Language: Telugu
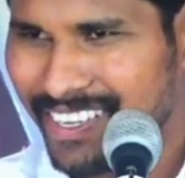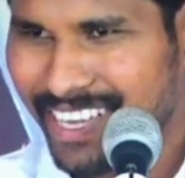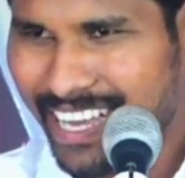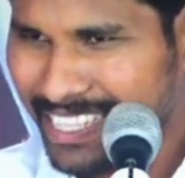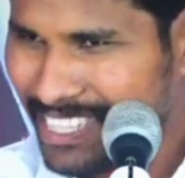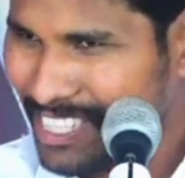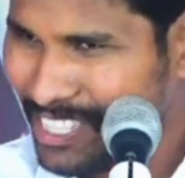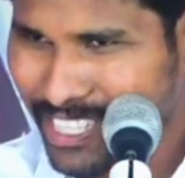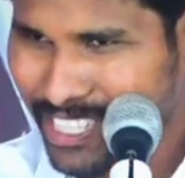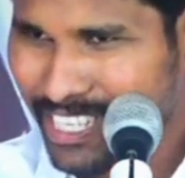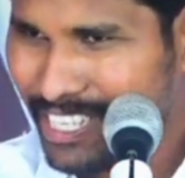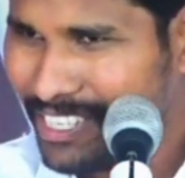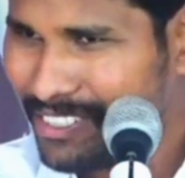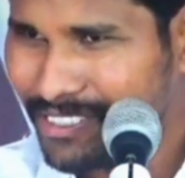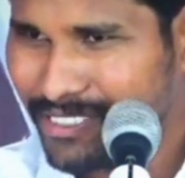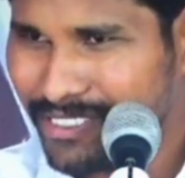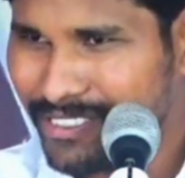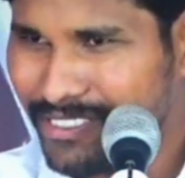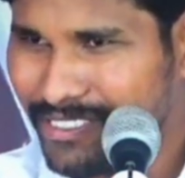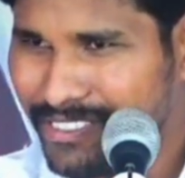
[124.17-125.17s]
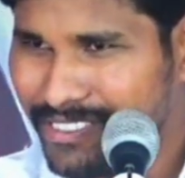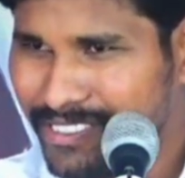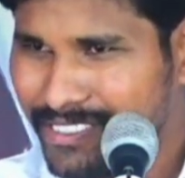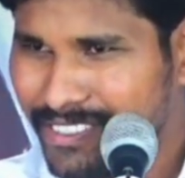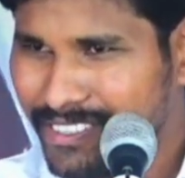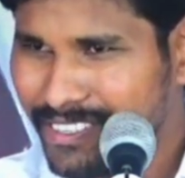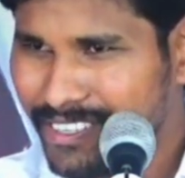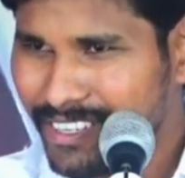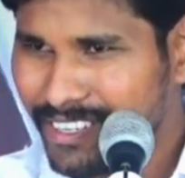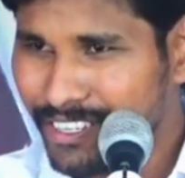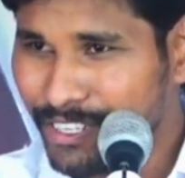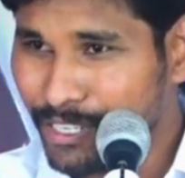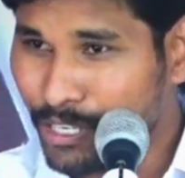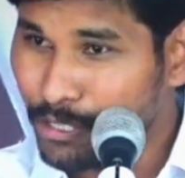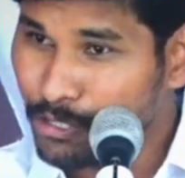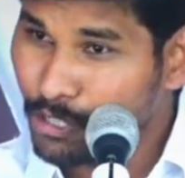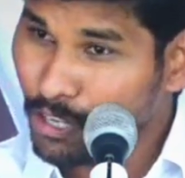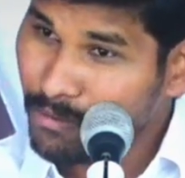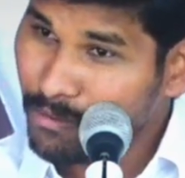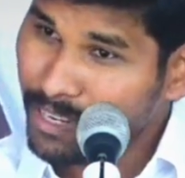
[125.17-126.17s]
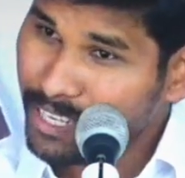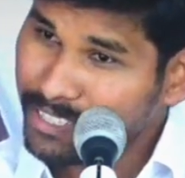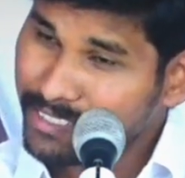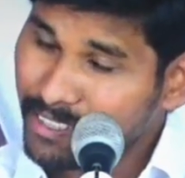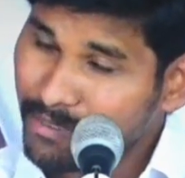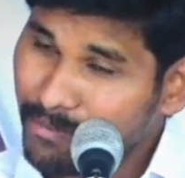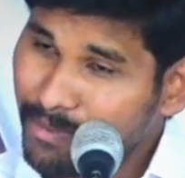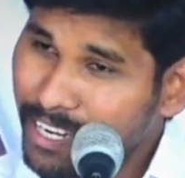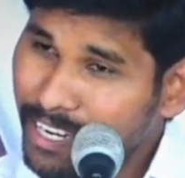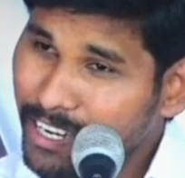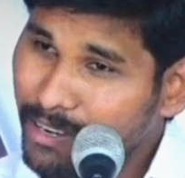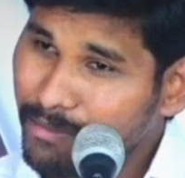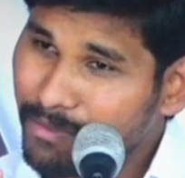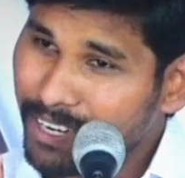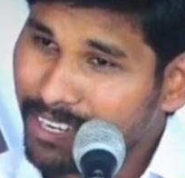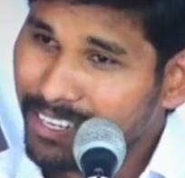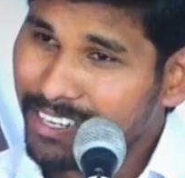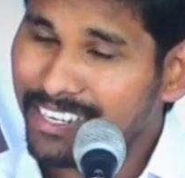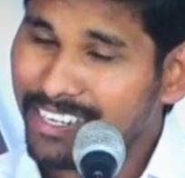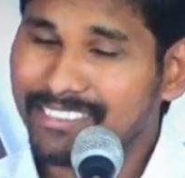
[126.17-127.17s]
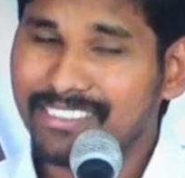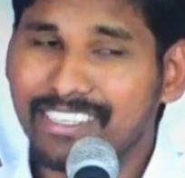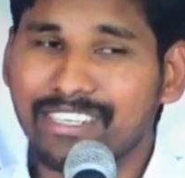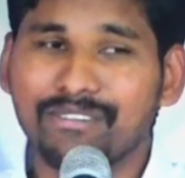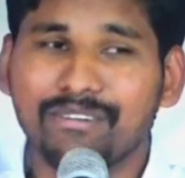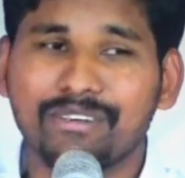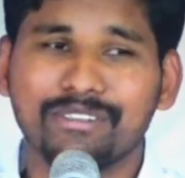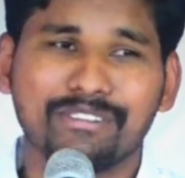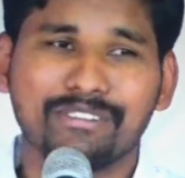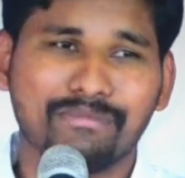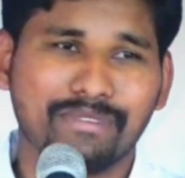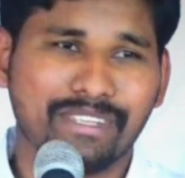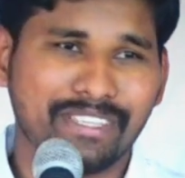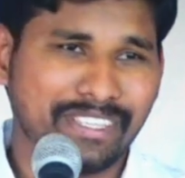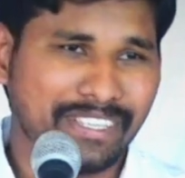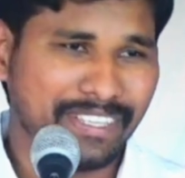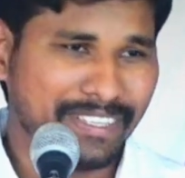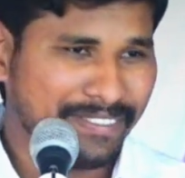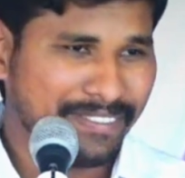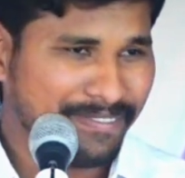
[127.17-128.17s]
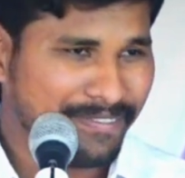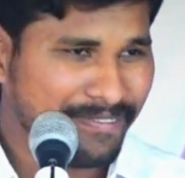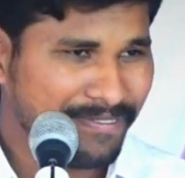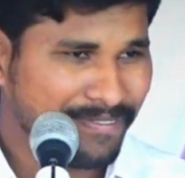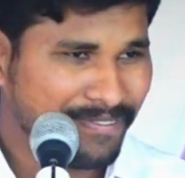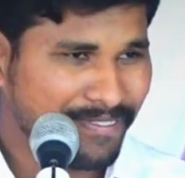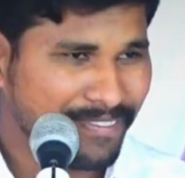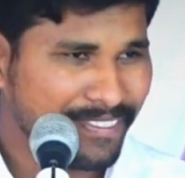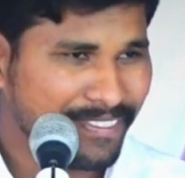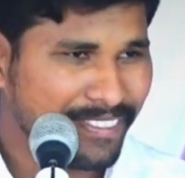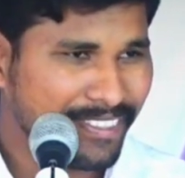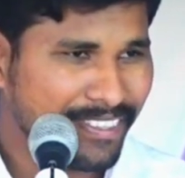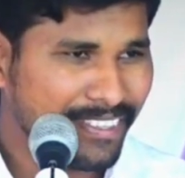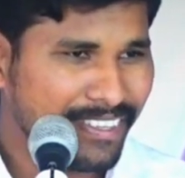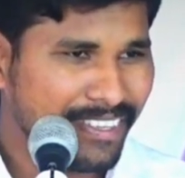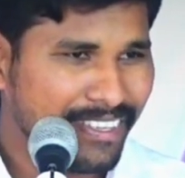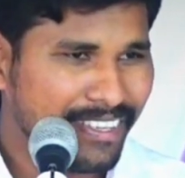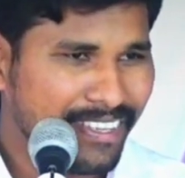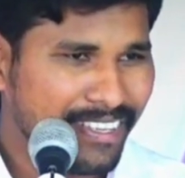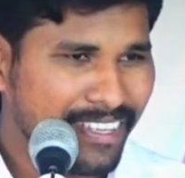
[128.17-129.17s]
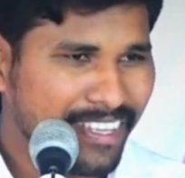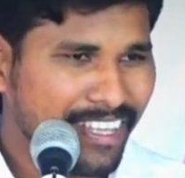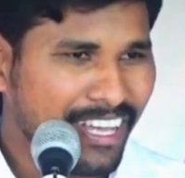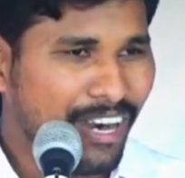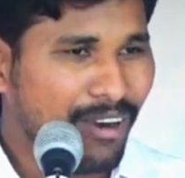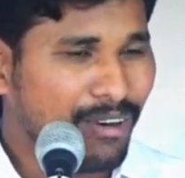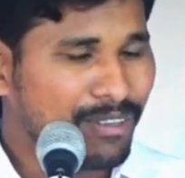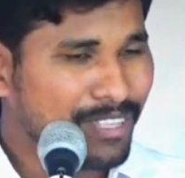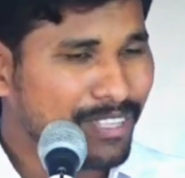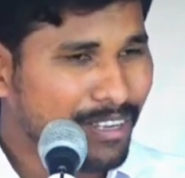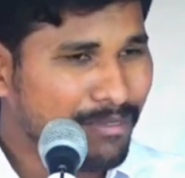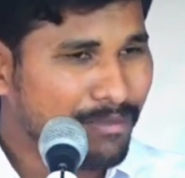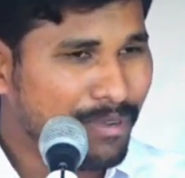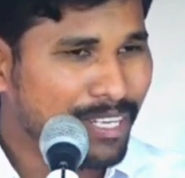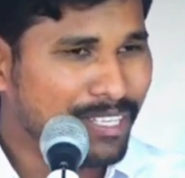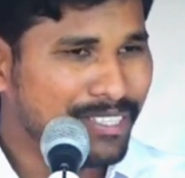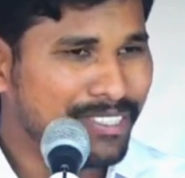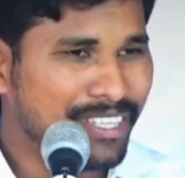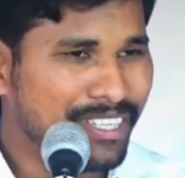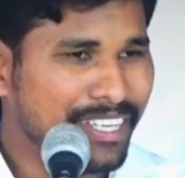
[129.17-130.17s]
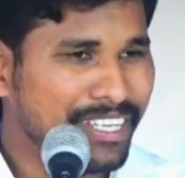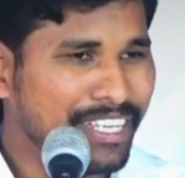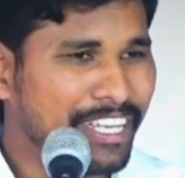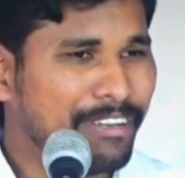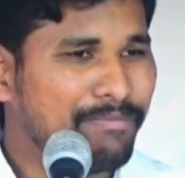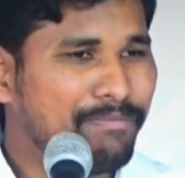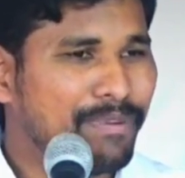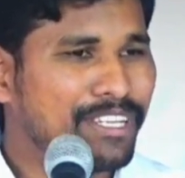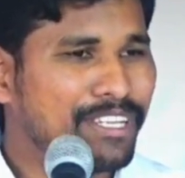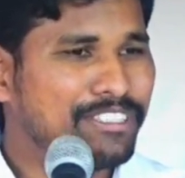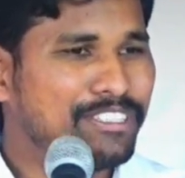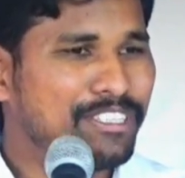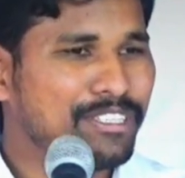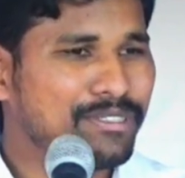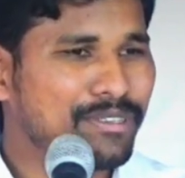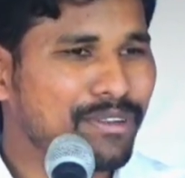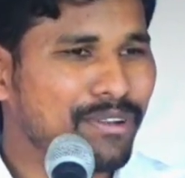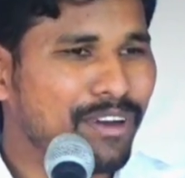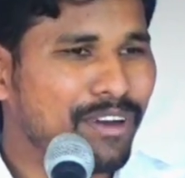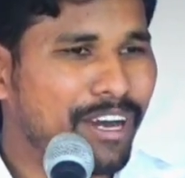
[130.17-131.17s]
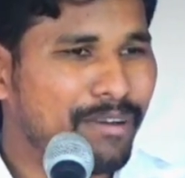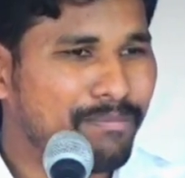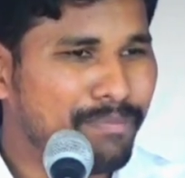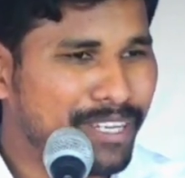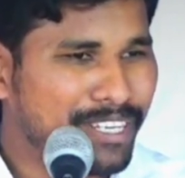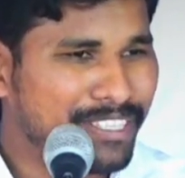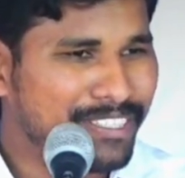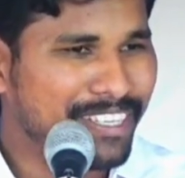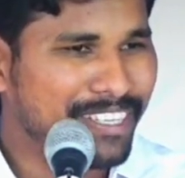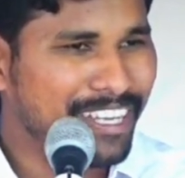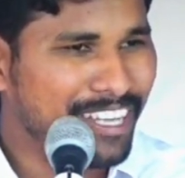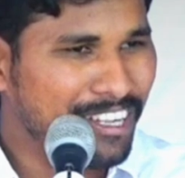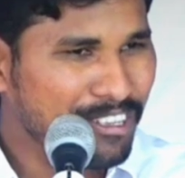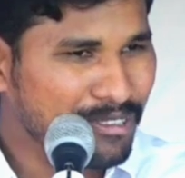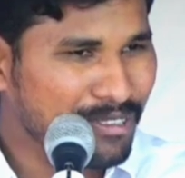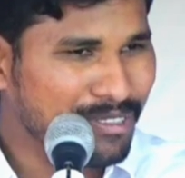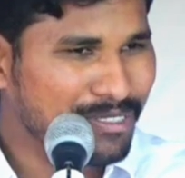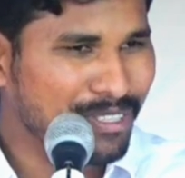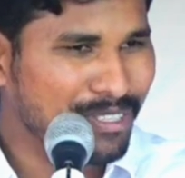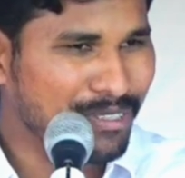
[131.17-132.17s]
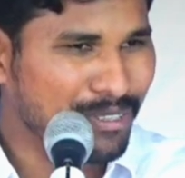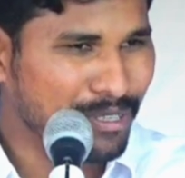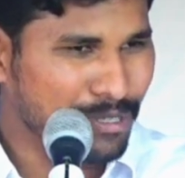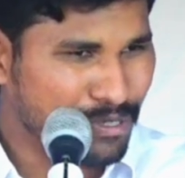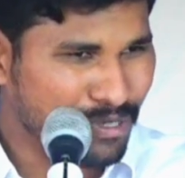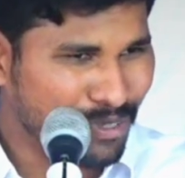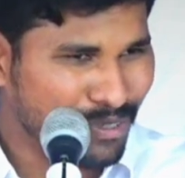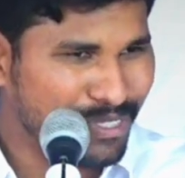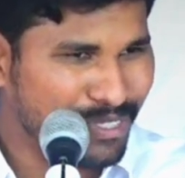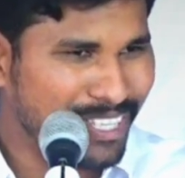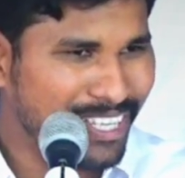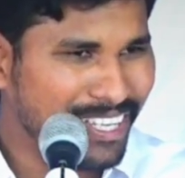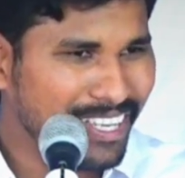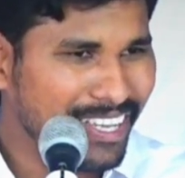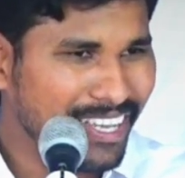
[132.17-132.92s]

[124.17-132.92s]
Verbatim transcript: అది చెయ్యవు నీతులు మాత్రం బాగా మాట్లాడతారు కొంతమంది అవతల మనిషి ఏ పరిస్థితుల్లో ఆ పని చేయాల్సి వస్తుందో చూసి